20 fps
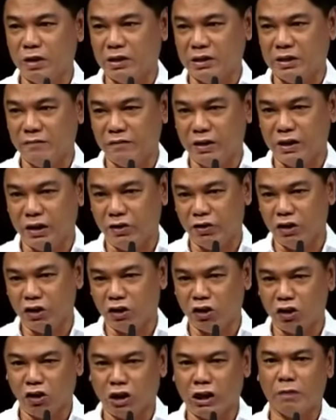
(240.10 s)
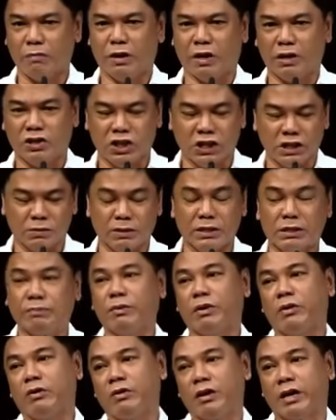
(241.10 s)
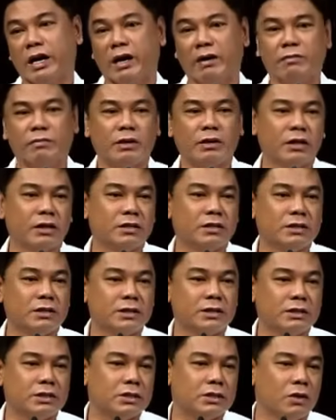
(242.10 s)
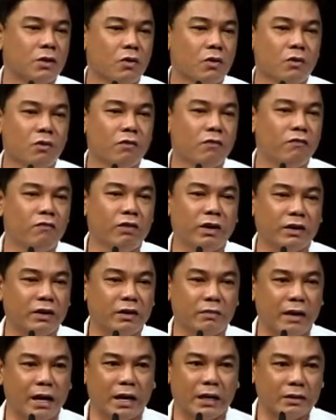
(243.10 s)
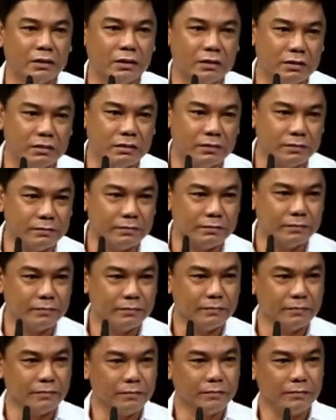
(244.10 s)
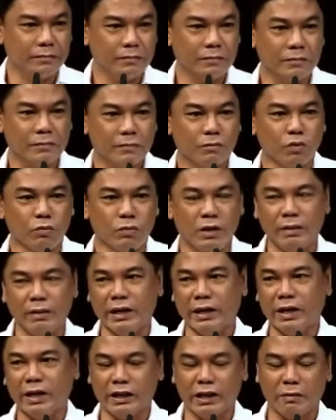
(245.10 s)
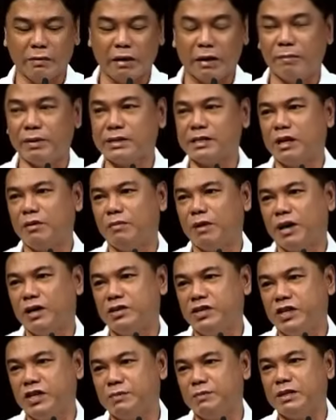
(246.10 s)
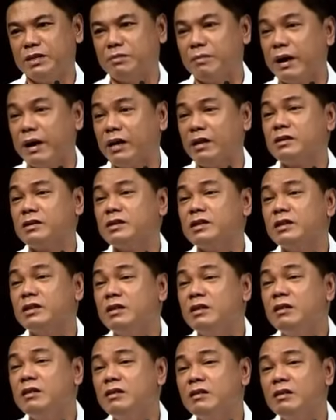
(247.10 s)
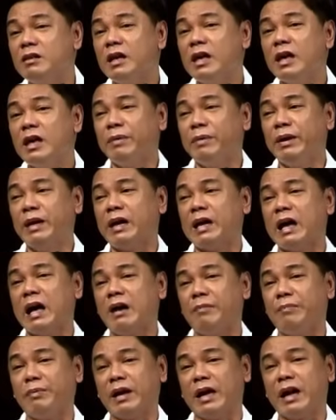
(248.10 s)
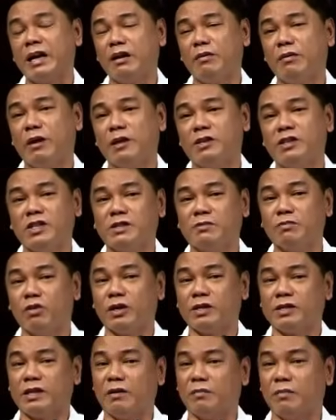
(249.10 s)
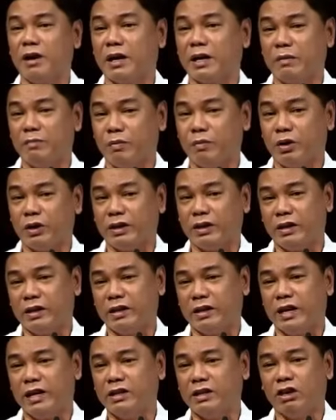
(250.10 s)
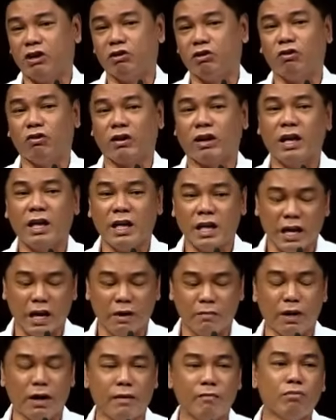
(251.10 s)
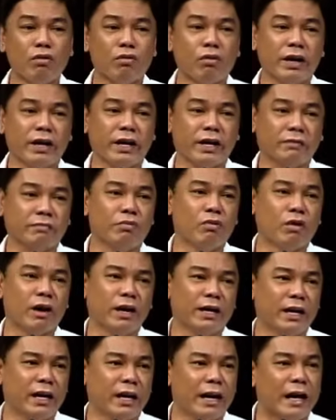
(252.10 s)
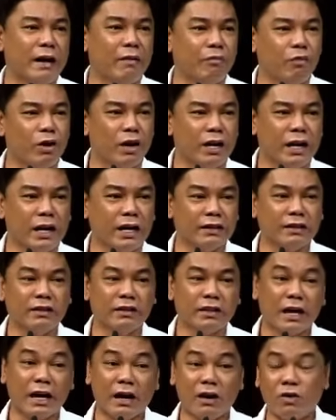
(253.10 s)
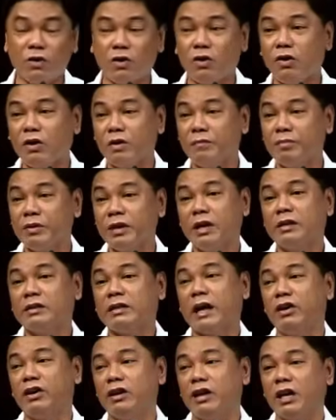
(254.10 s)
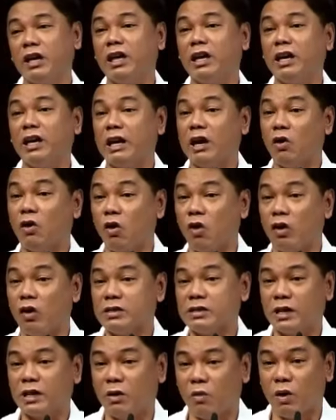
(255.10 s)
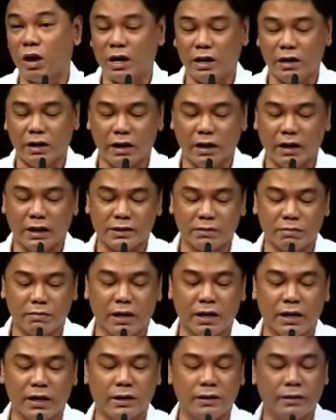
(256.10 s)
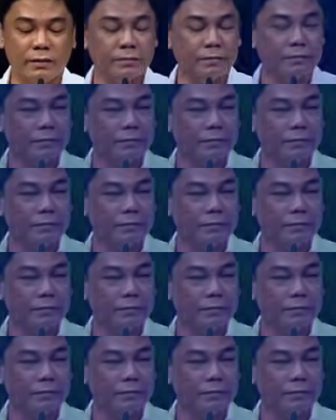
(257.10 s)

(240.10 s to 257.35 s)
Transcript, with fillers: nyo may TV kayo, nanonood kayo mga chismis program, it's so very bad. Bumibili kayo at nagbabasa ng mga chismis magazine, pinagkakapirahan ng mga chismosang mga reporter at editor, yung mga buhay at buhay ng kapwa natin tao, tayo nakikilahok sa gawa ng kasamaan.